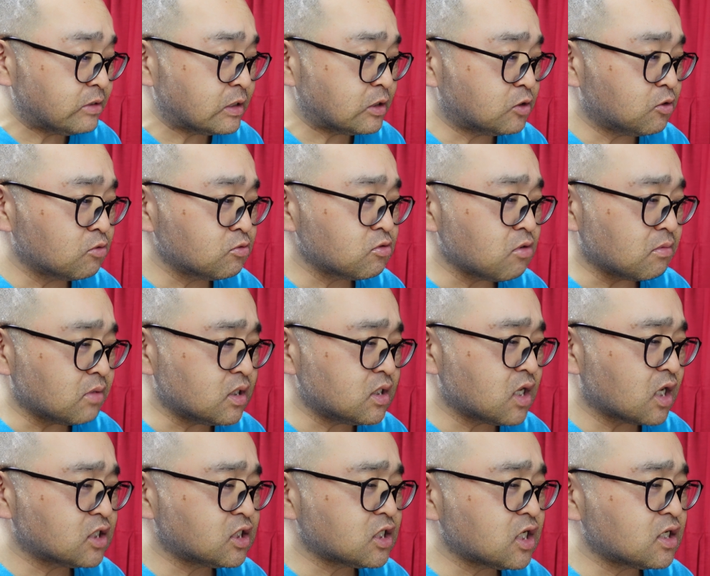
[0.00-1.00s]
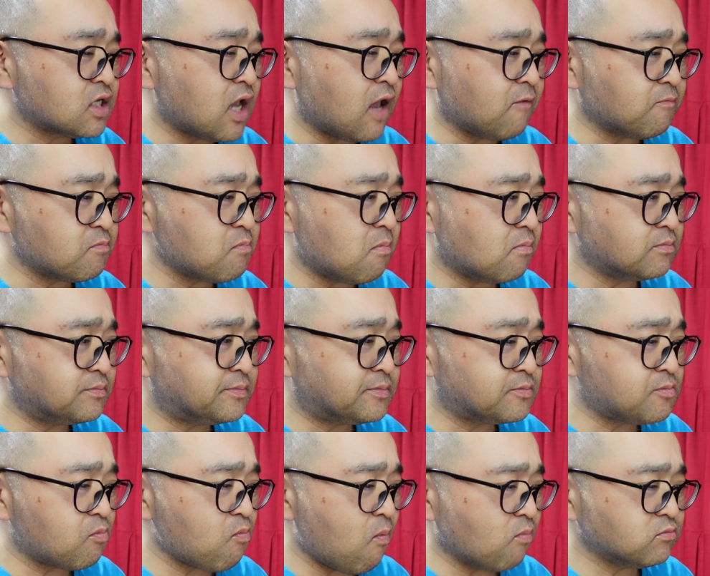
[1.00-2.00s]
どんどんみんなが知らない
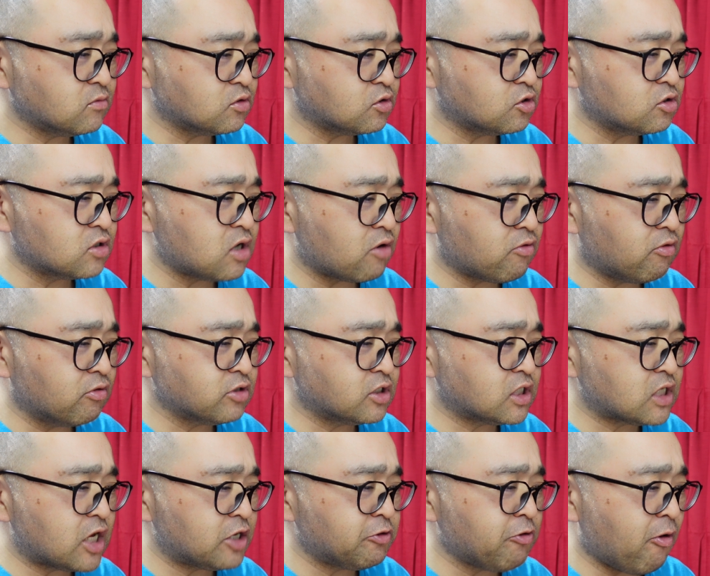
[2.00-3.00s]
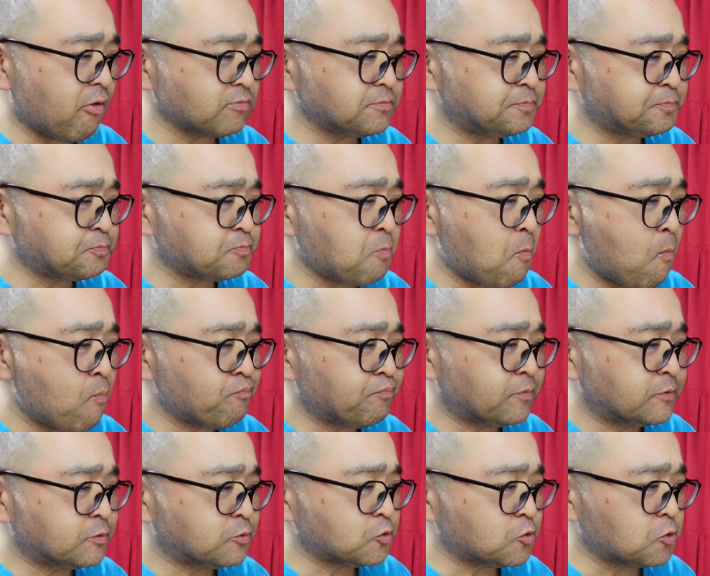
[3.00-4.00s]
中学校時代の
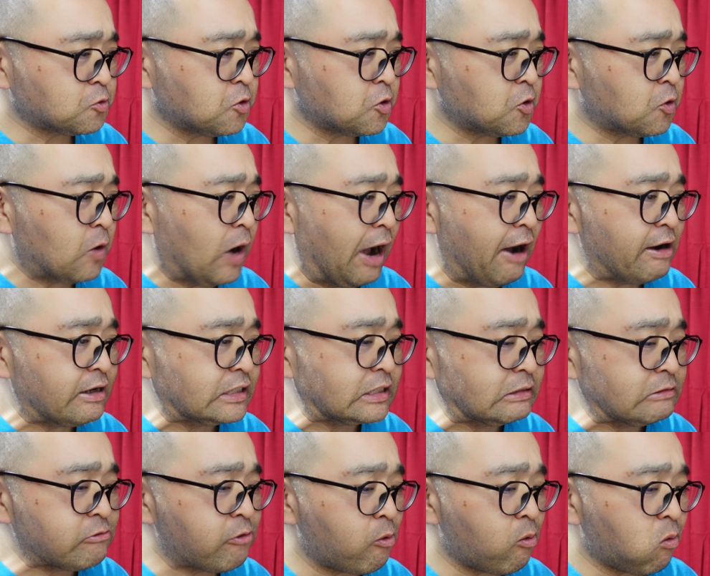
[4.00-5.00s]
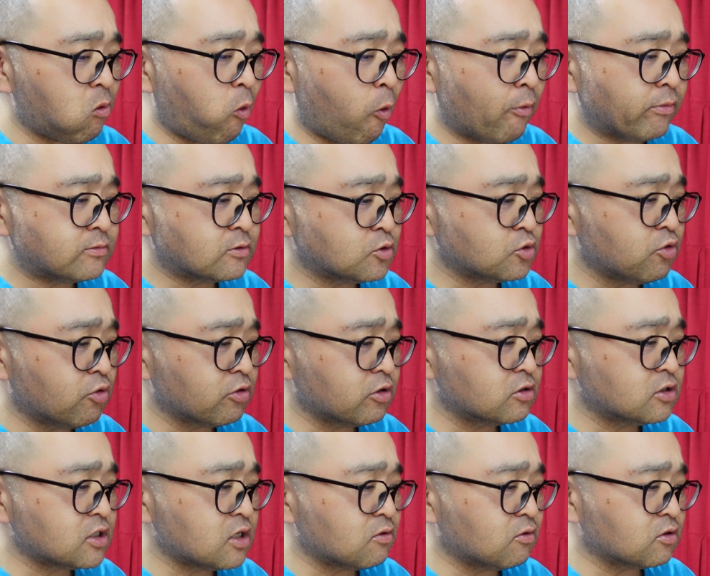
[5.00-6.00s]
こととか同
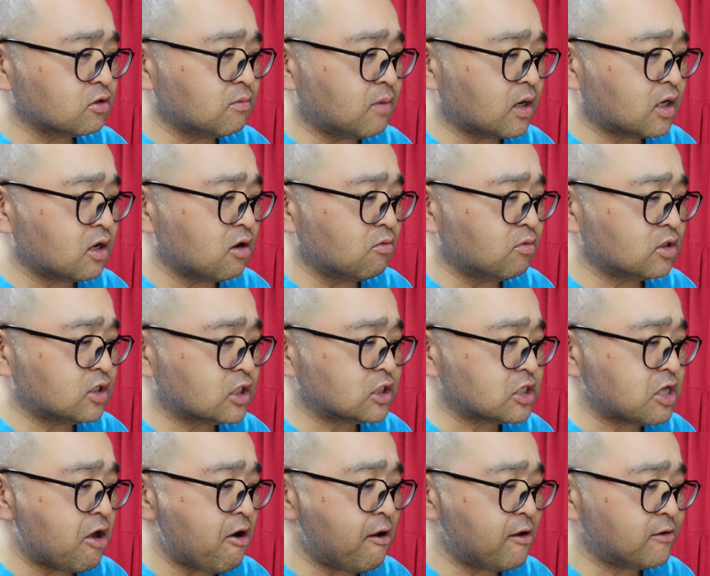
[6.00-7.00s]
級生のことばっか思い出して、